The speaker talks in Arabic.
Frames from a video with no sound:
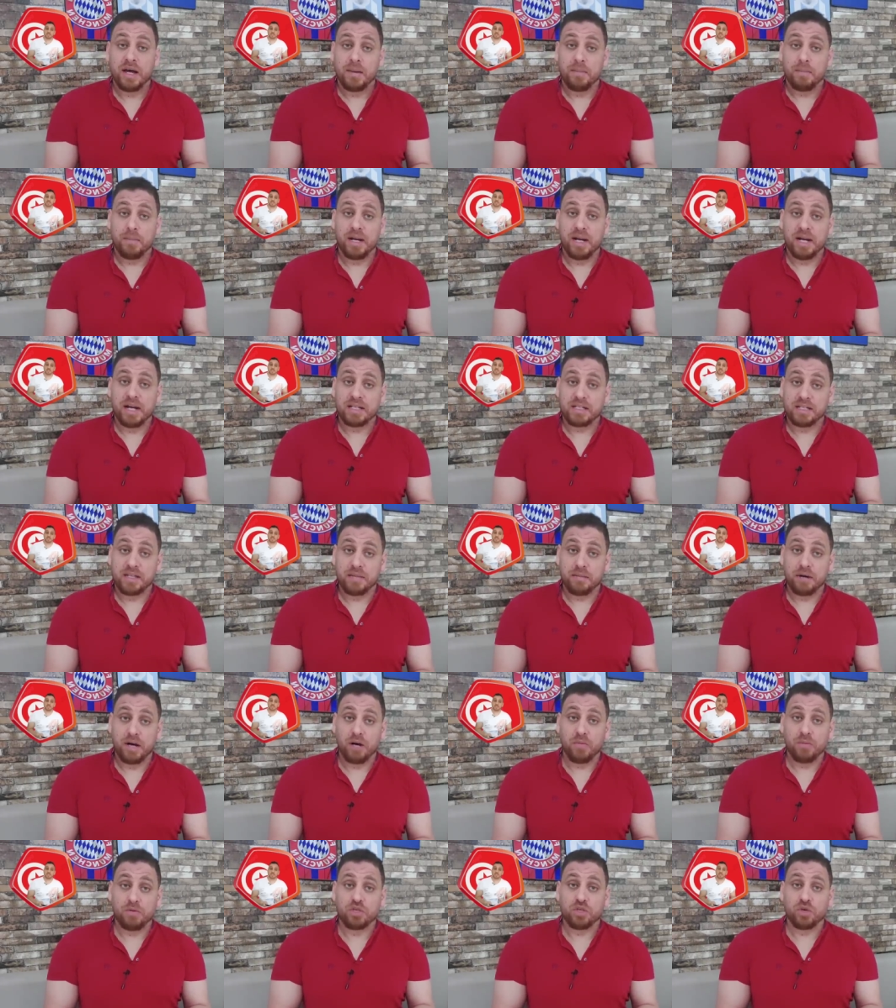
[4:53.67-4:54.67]
من
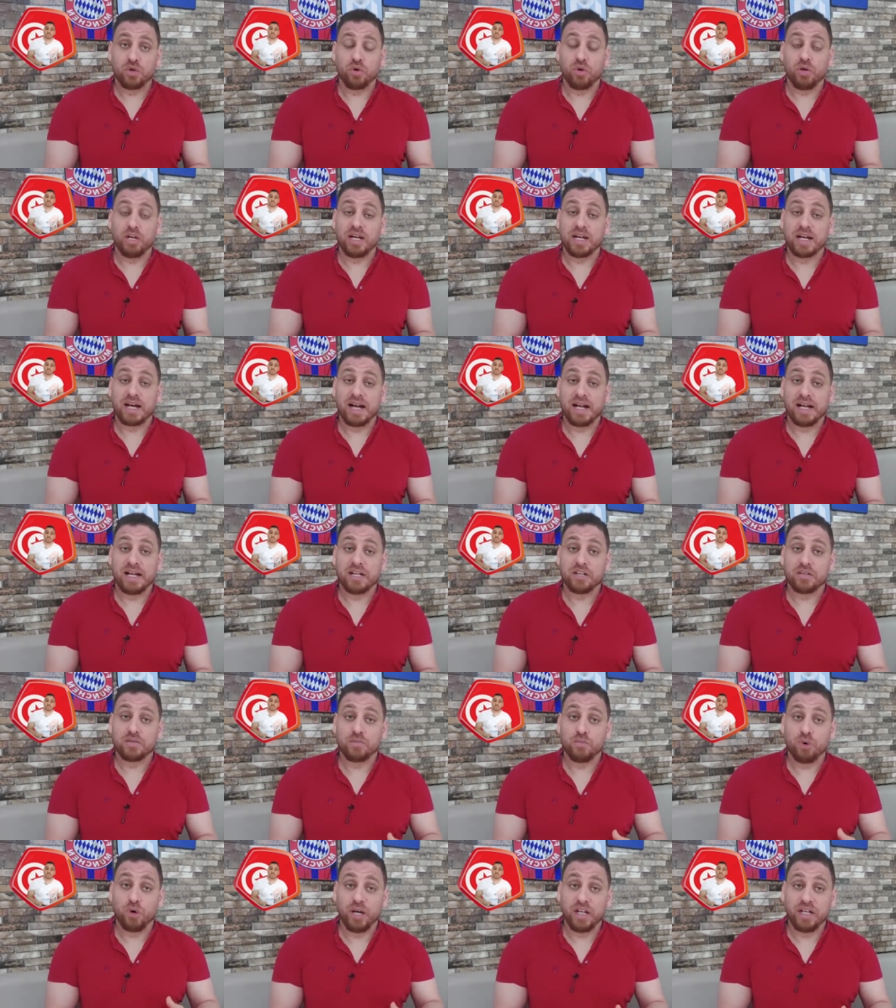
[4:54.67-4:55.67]
الهزيمه وباش نقول لك
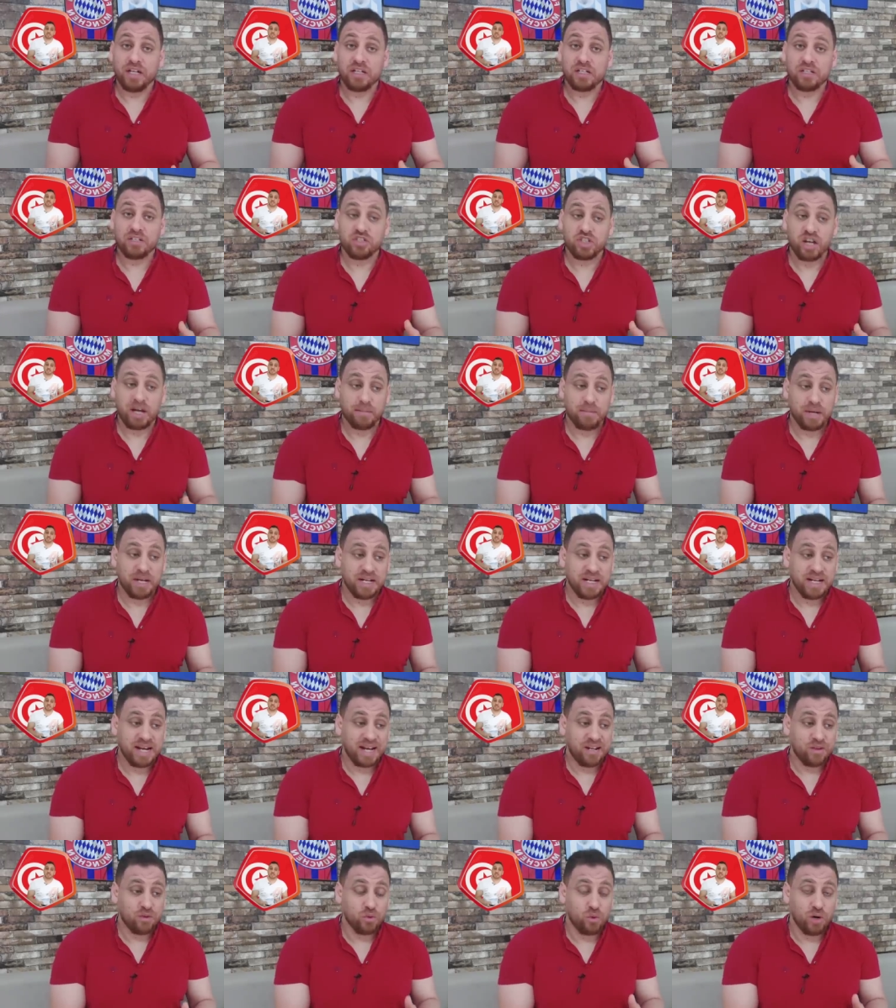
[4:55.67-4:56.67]
علاش معين الشعباني
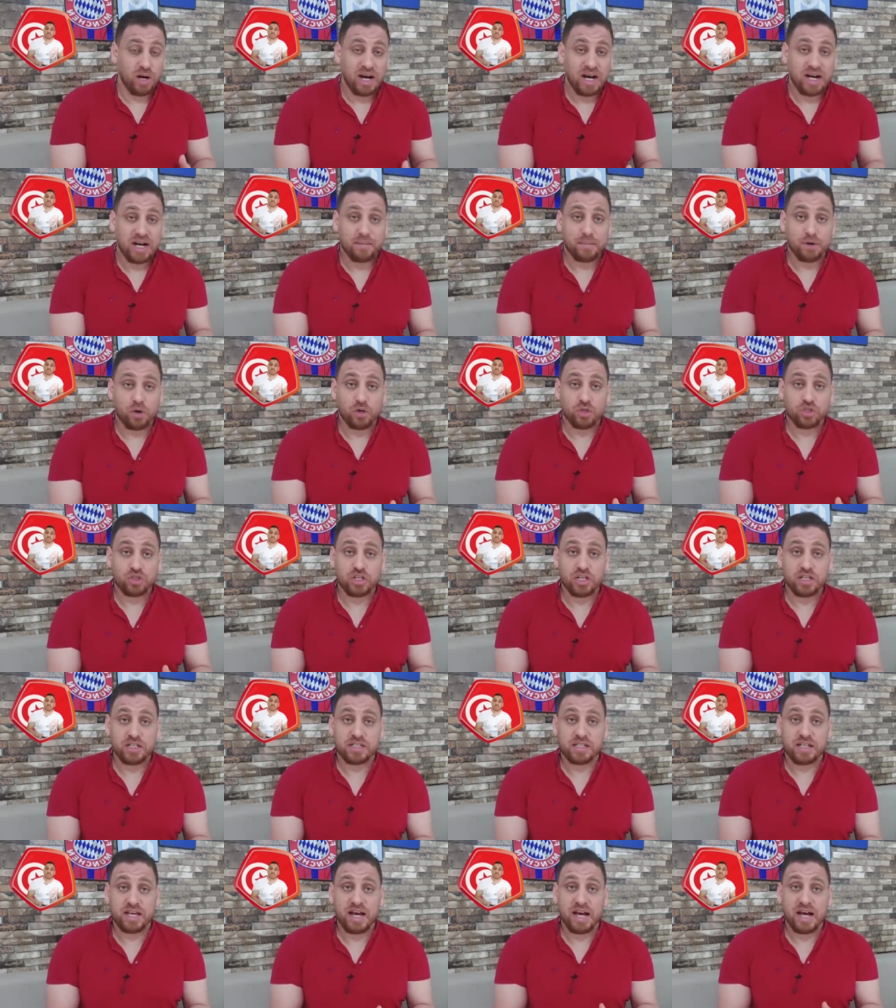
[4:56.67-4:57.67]
عنده 24
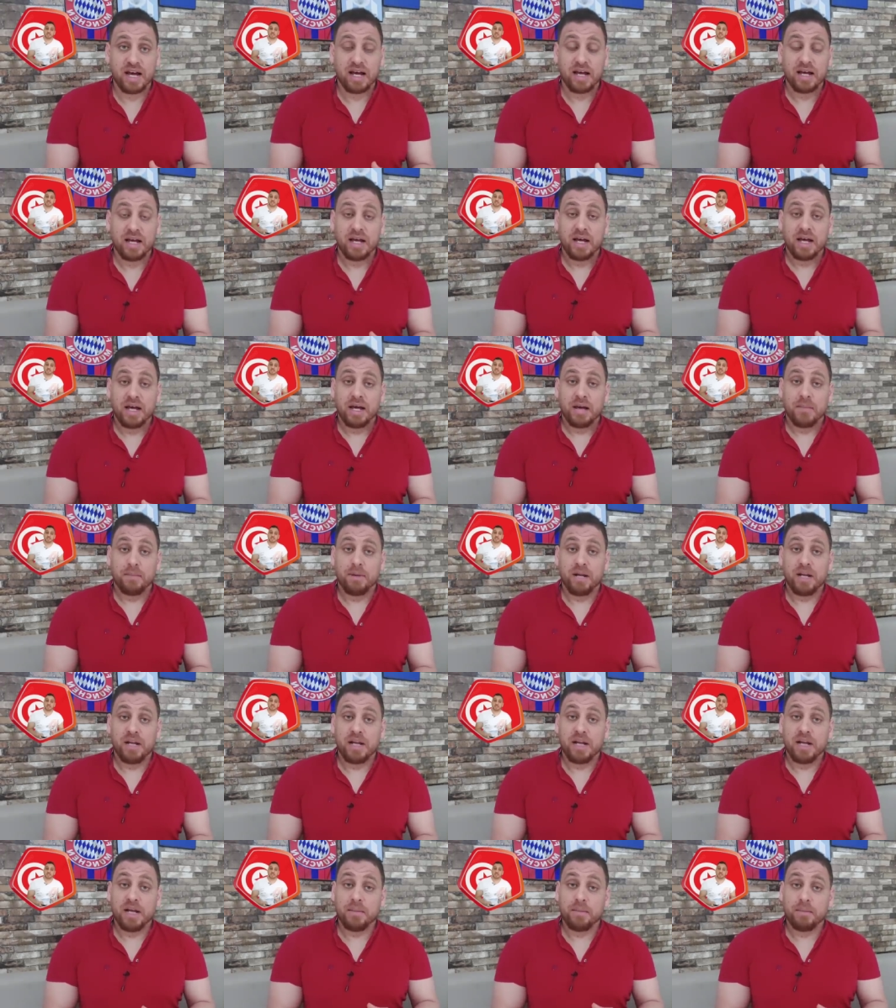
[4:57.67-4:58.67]
ساعه
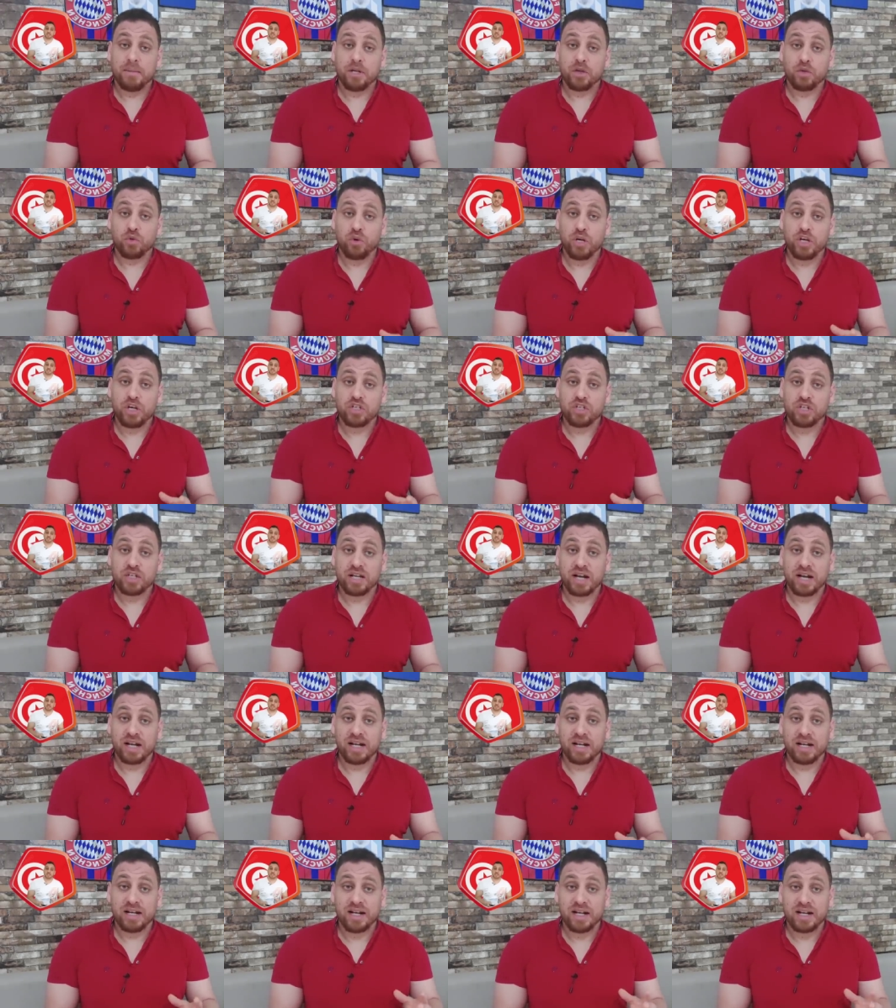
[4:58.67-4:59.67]
ملي متواجد
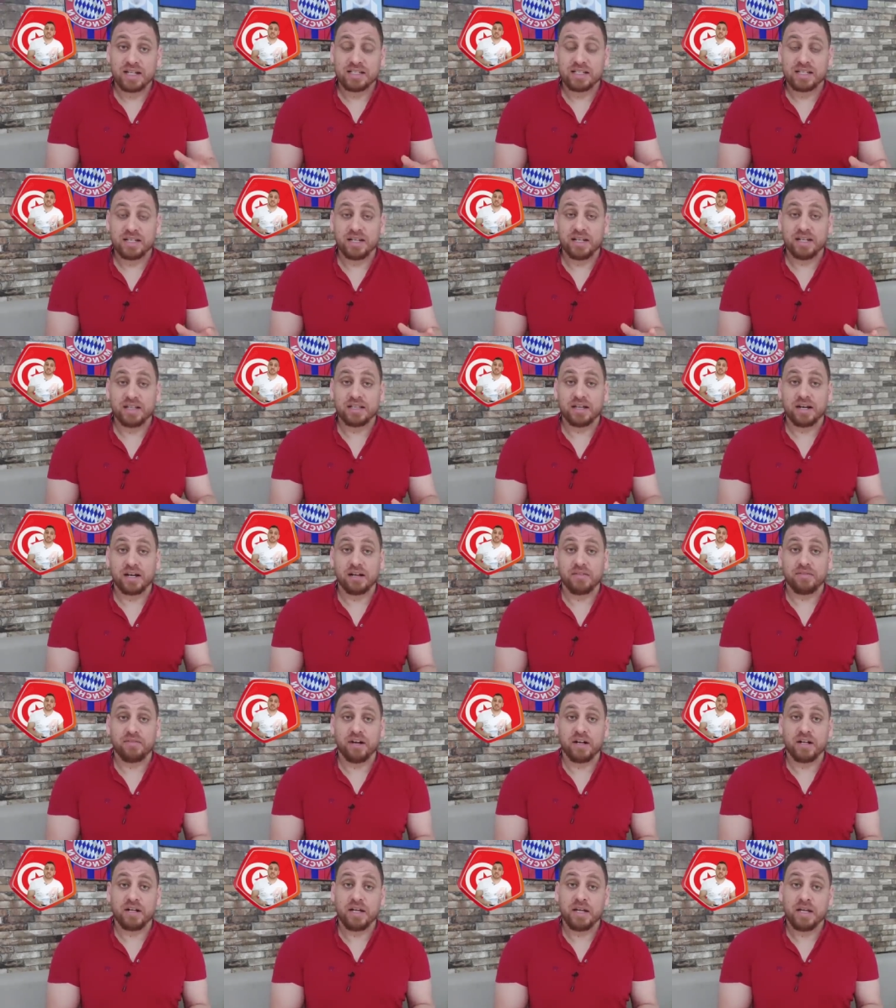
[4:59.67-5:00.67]
على راس الاطار
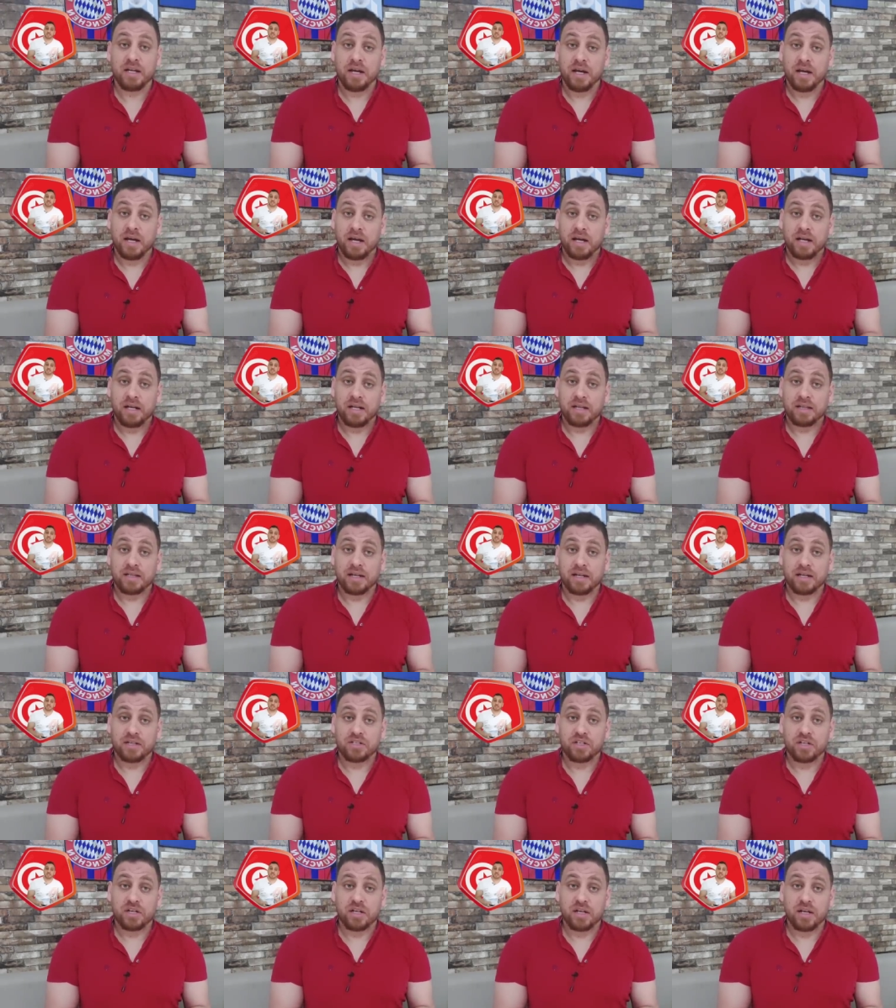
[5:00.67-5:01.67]
الفني
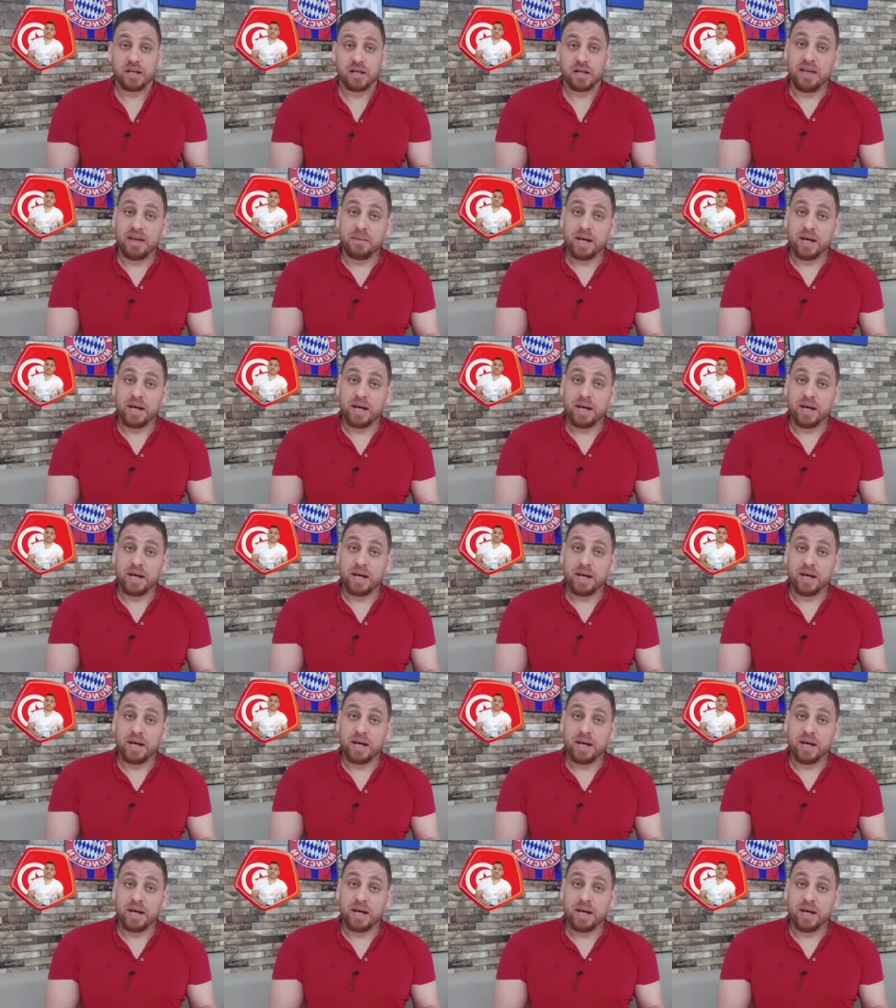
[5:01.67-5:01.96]
للترجي الرياضي